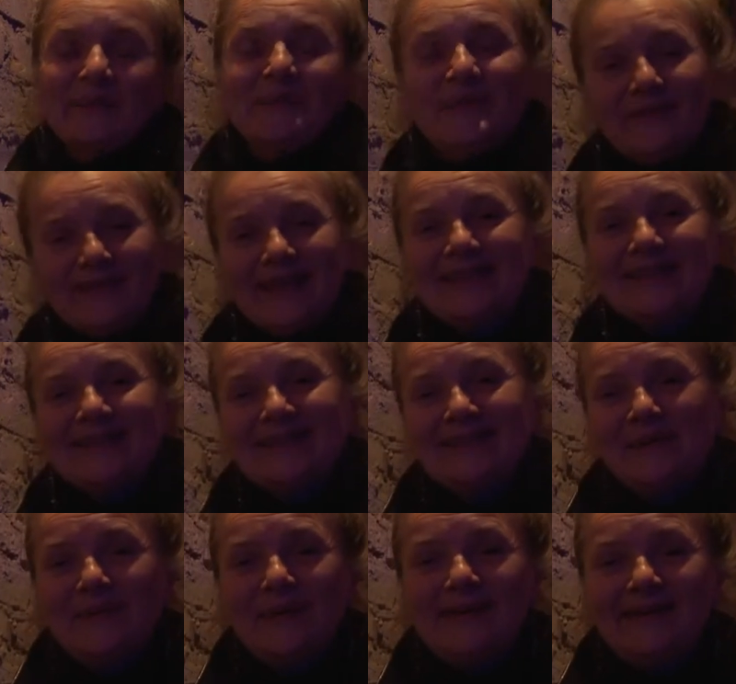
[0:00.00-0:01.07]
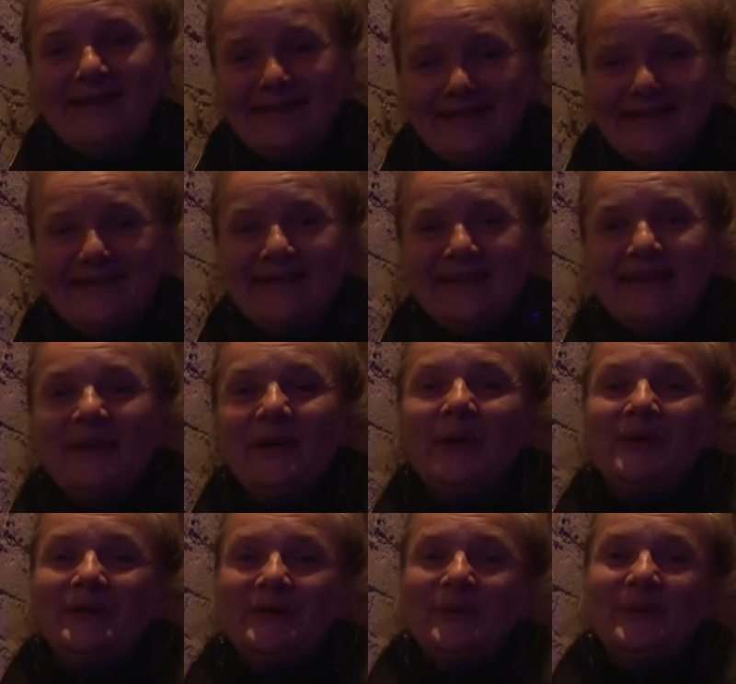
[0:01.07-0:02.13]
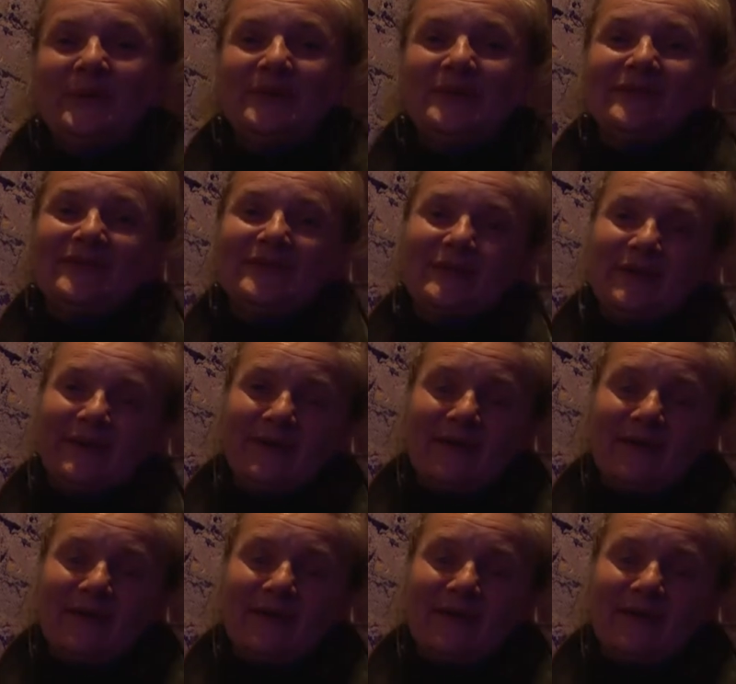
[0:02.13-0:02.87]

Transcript: bewegen sie immer die Leute und